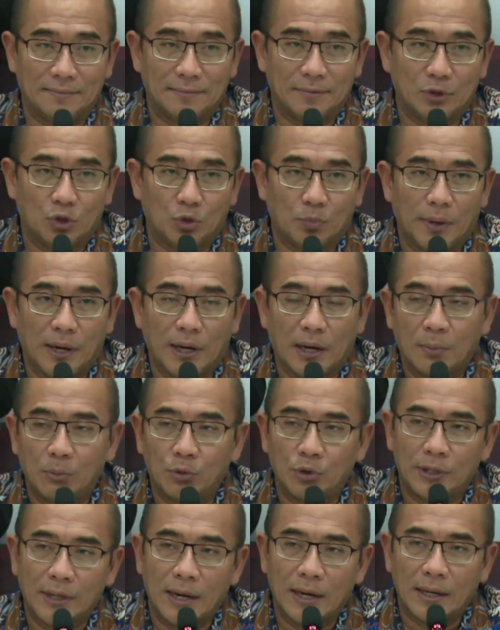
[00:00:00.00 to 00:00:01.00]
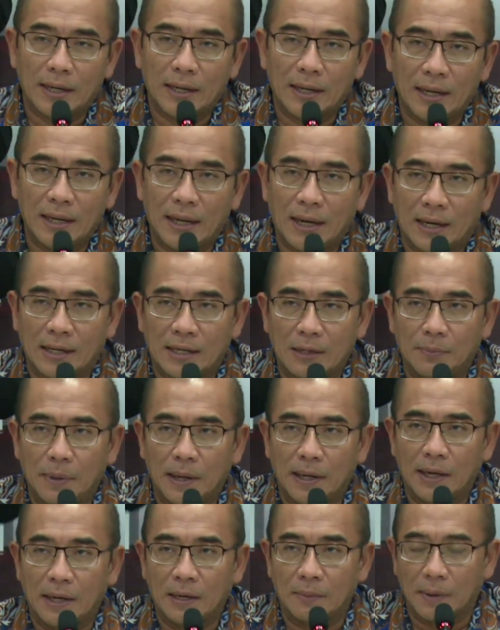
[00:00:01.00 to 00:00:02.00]
supaya kemudian clear di
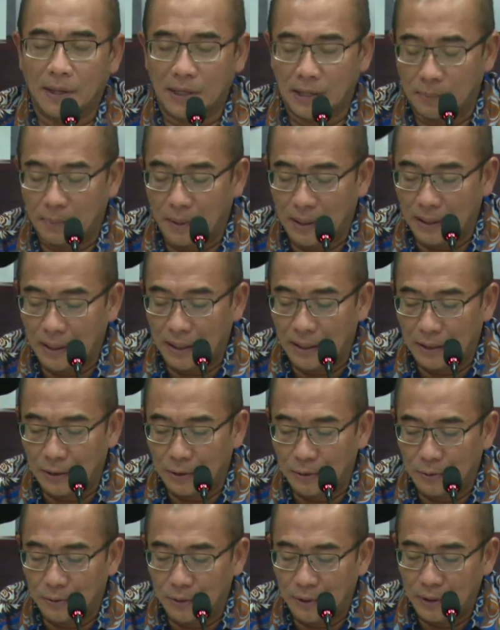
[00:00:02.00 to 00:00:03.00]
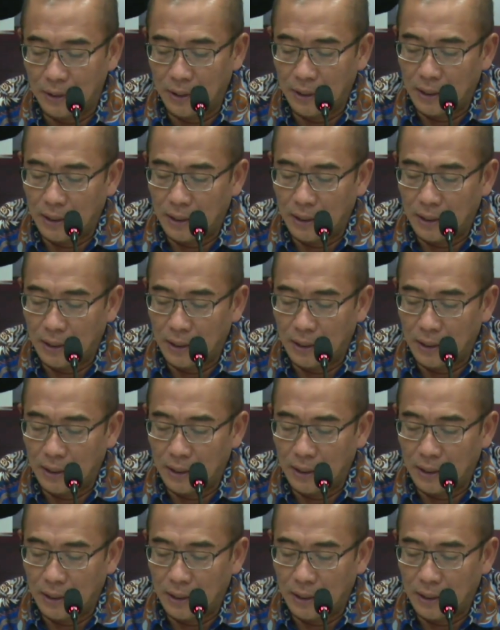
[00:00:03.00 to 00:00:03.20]
bagian perdebatan itu.